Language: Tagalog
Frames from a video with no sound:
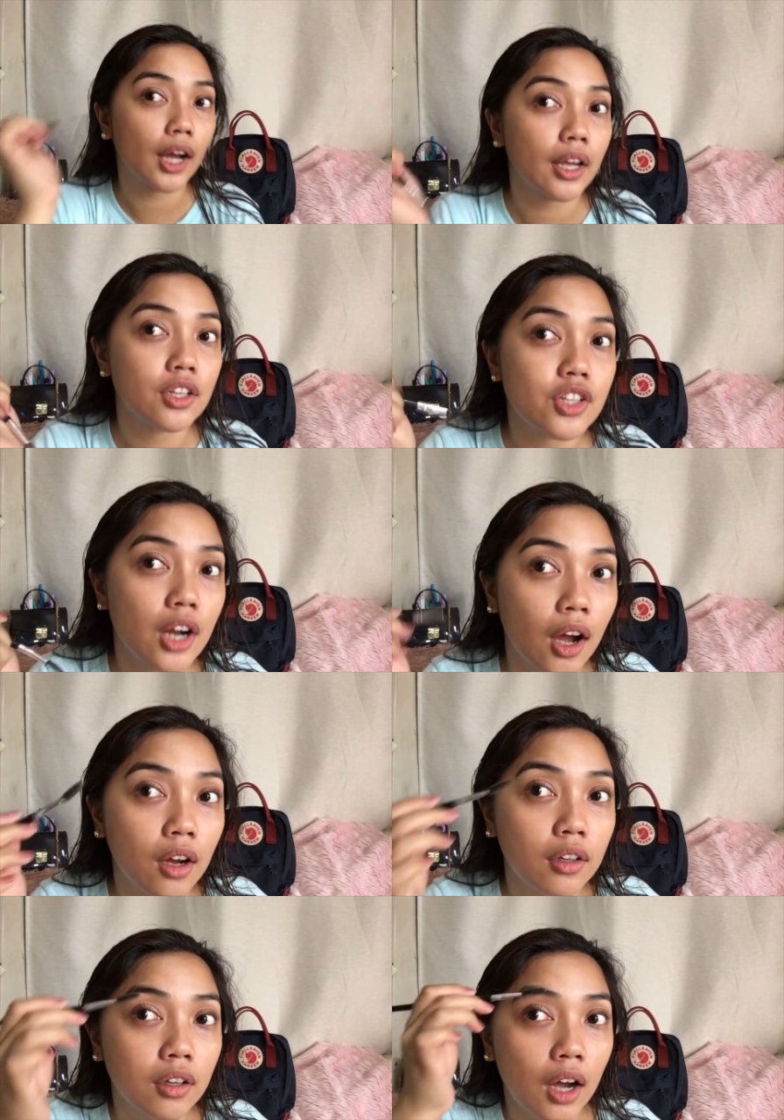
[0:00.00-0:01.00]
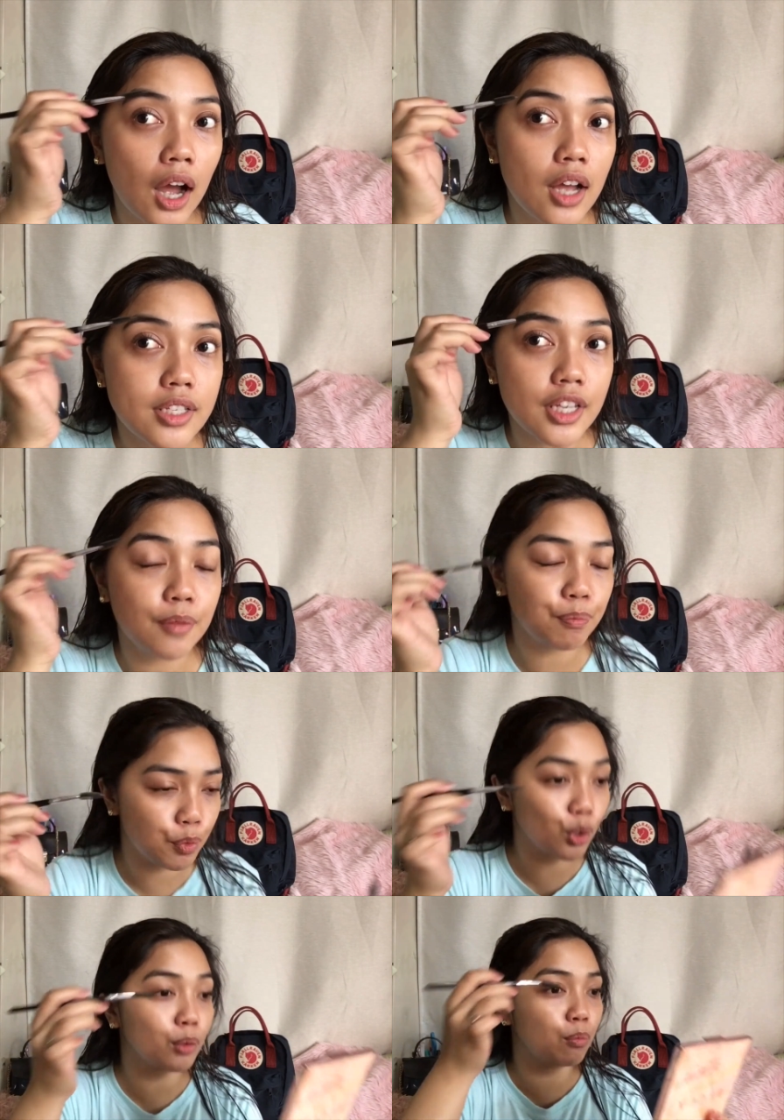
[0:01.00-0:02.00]
Ayan siya. As in
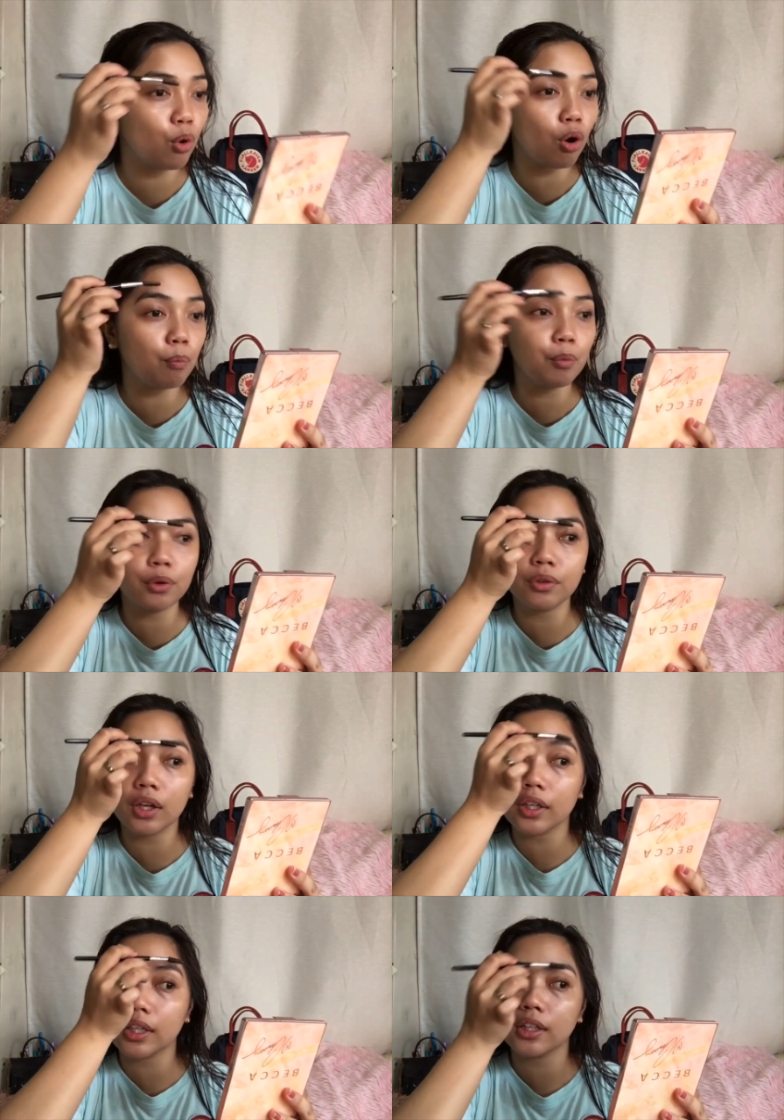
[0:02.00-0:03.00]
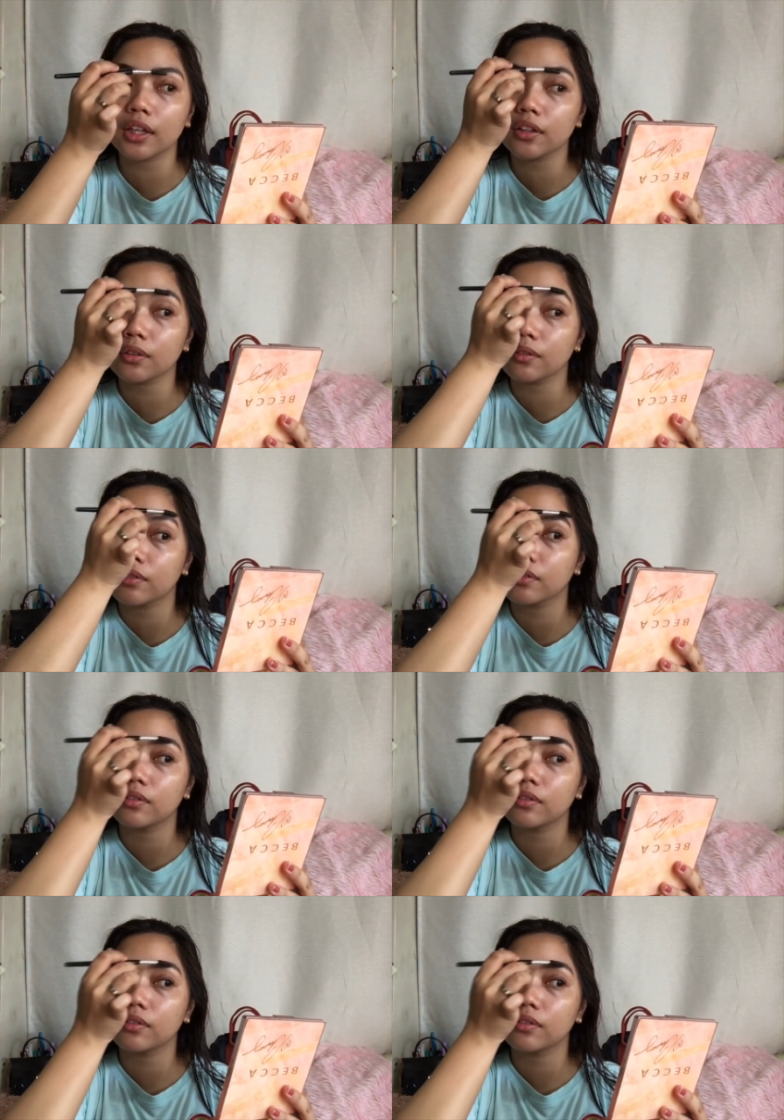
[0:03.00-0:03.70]
pure buhok po yung nakikita niyo.